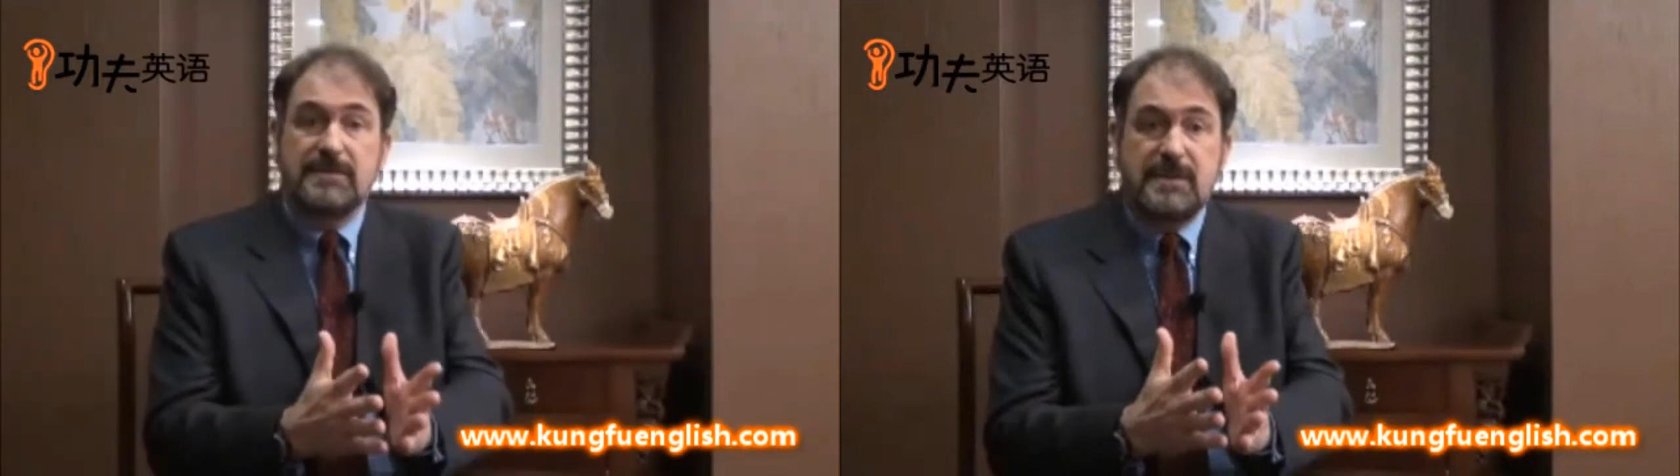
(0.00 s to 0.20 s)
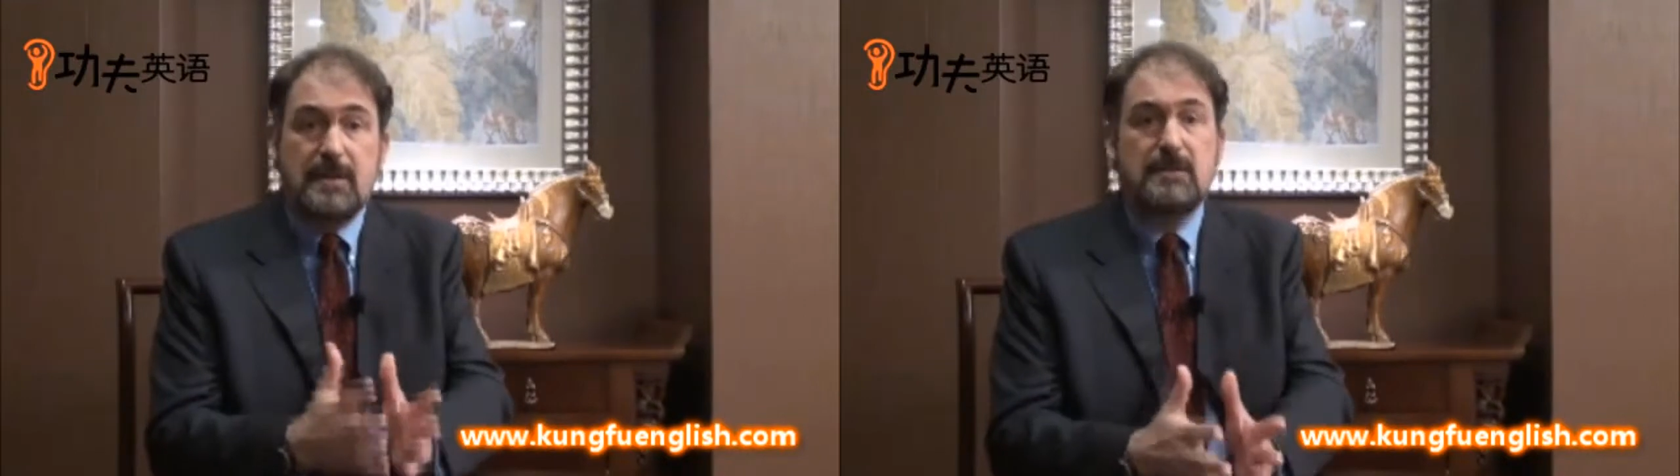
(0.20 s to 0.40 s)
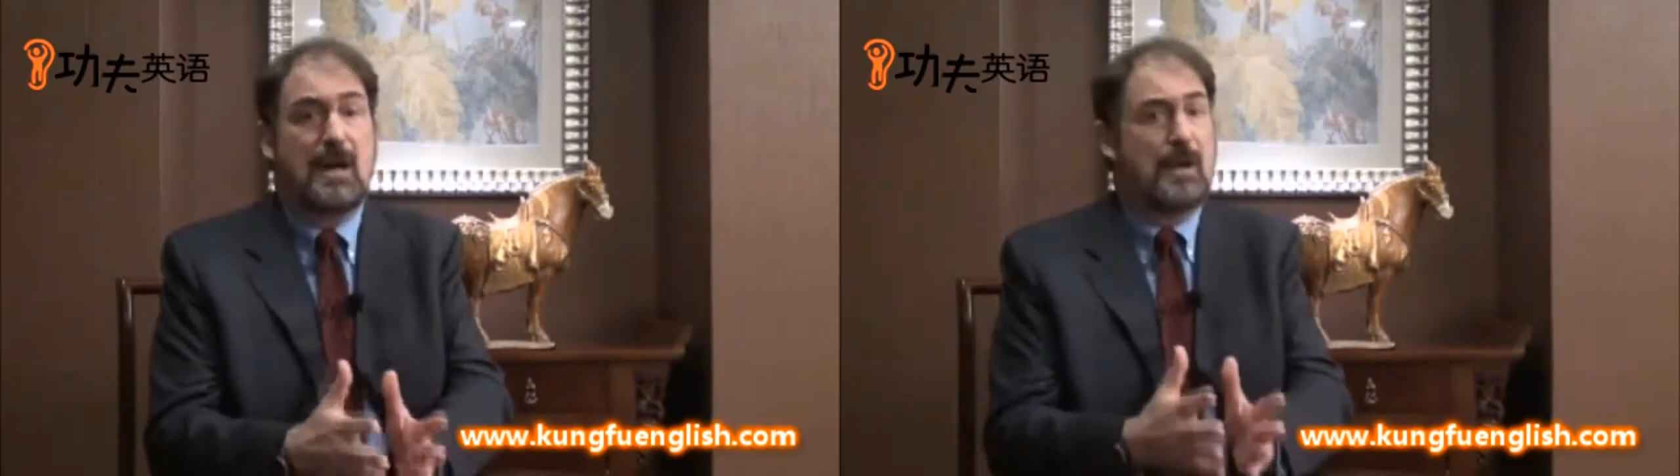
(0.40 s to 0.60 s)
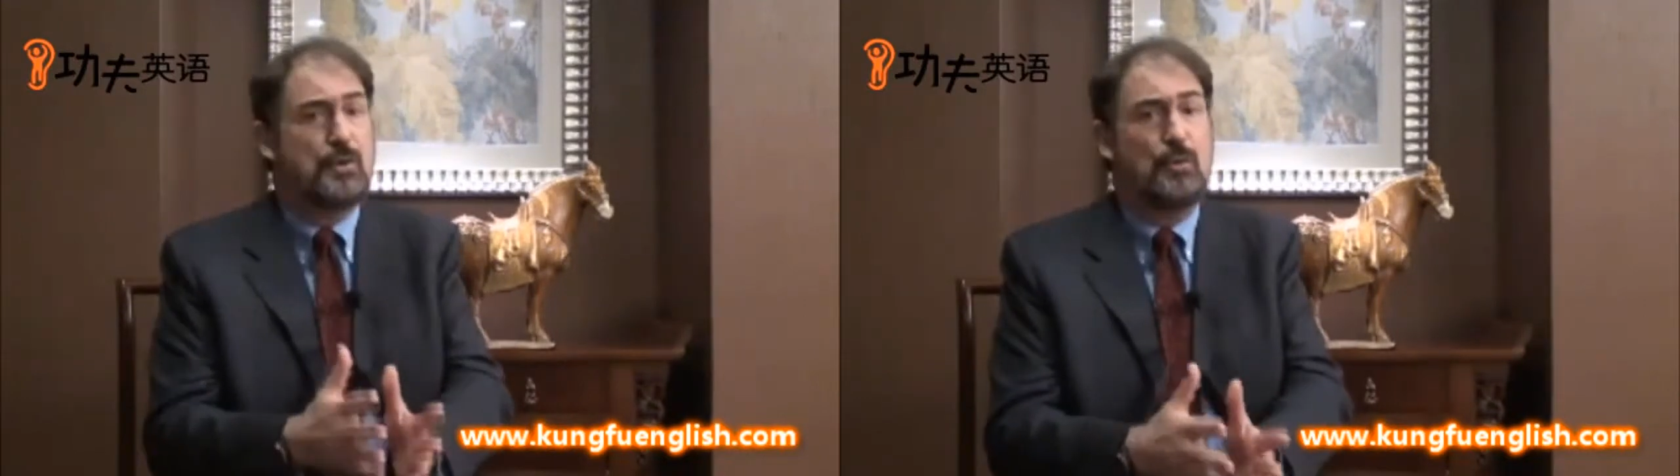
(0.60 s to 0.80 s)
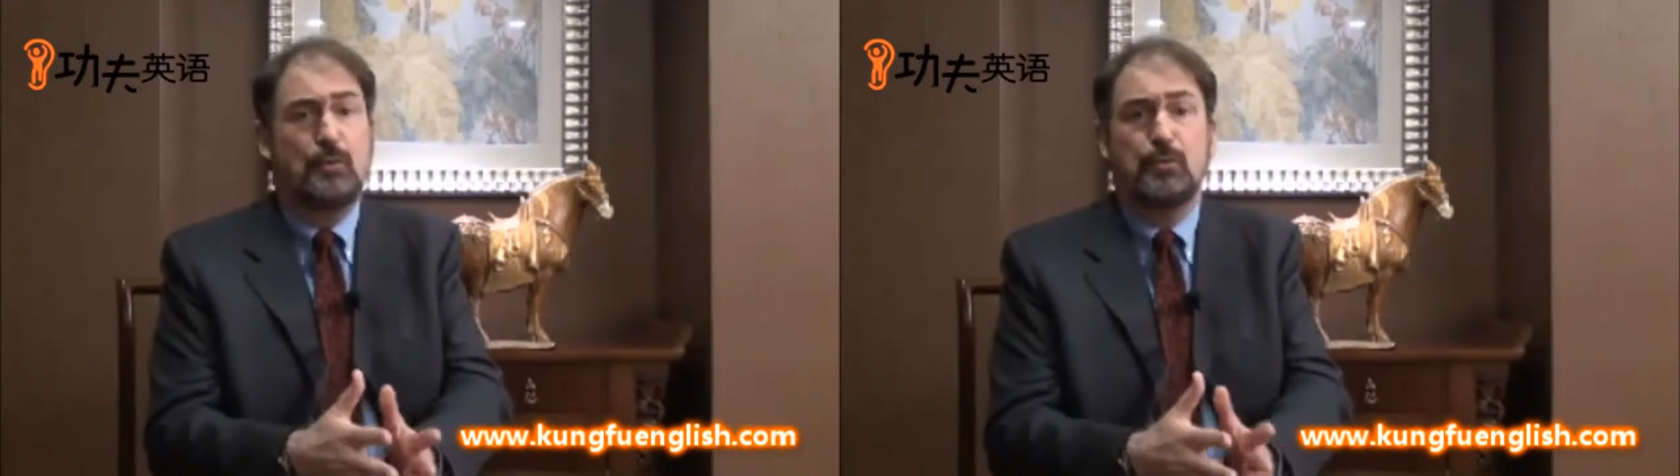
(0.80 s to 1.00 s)
经常
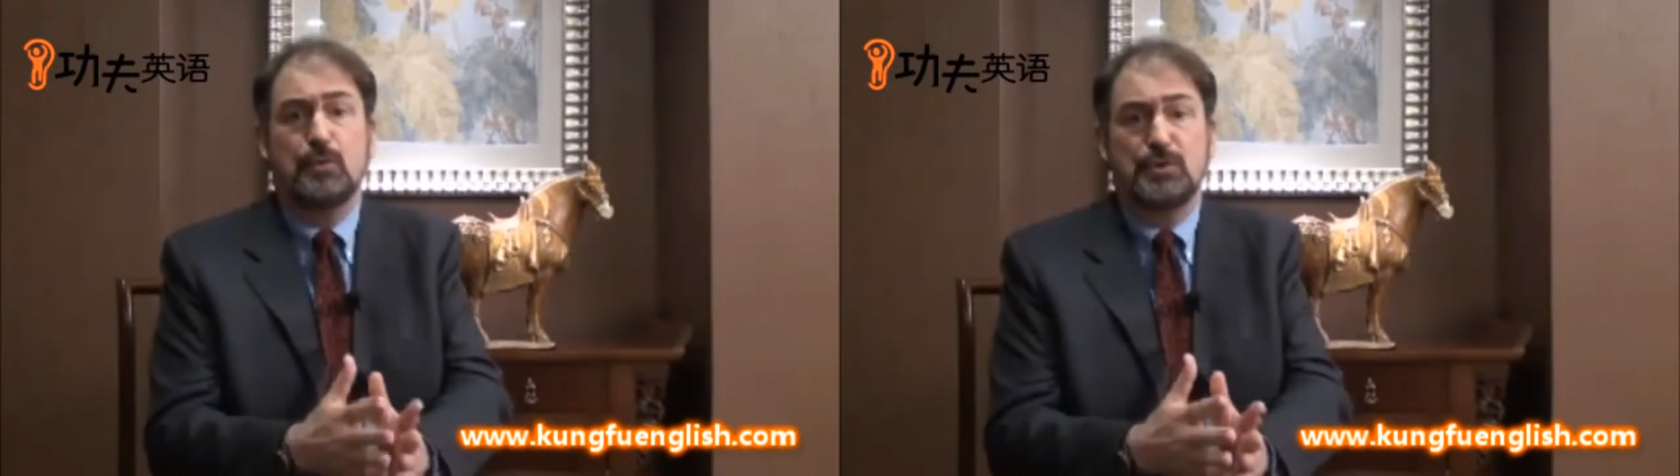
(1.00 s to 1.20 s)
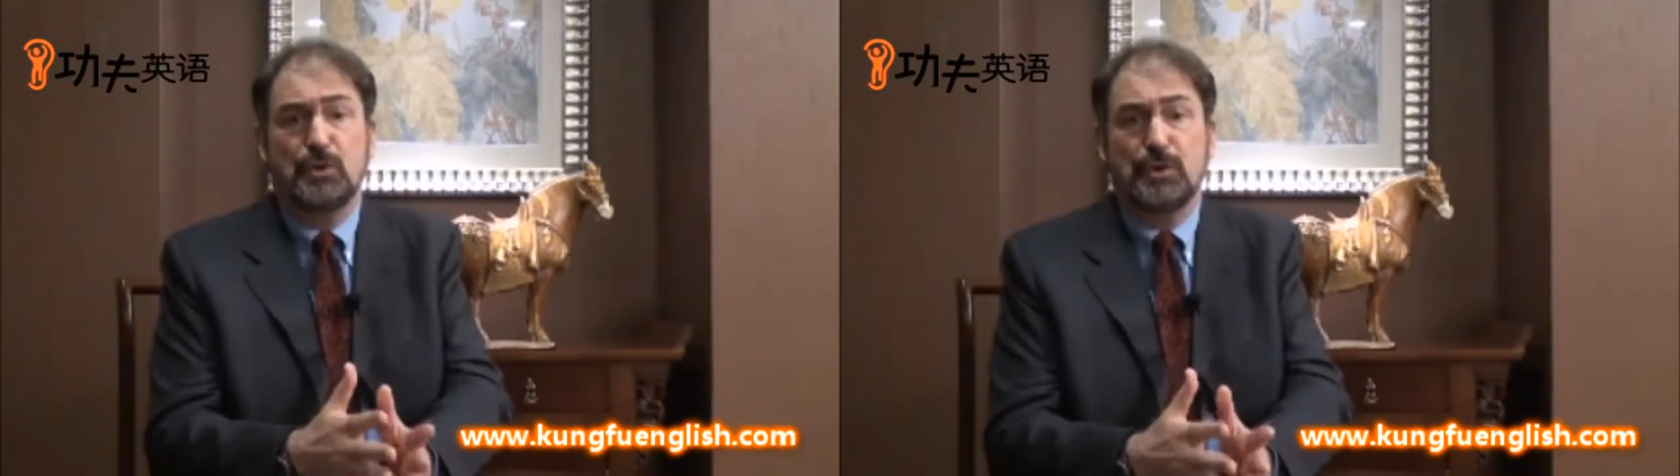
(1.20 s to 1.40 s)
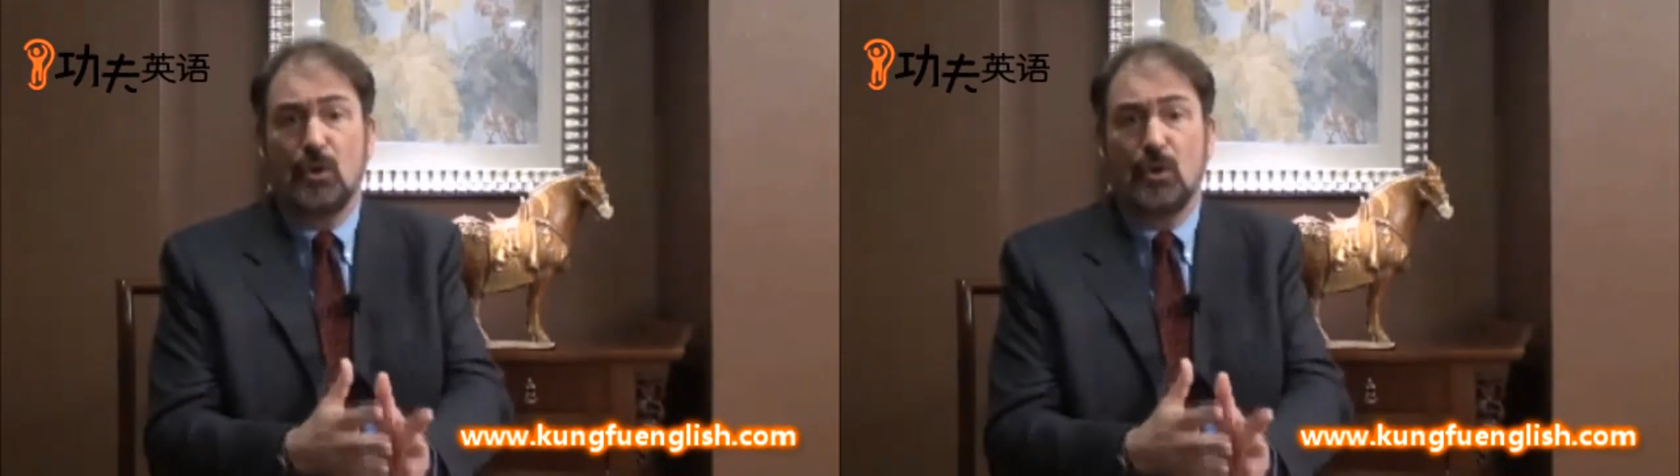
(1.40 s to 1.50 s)
重复说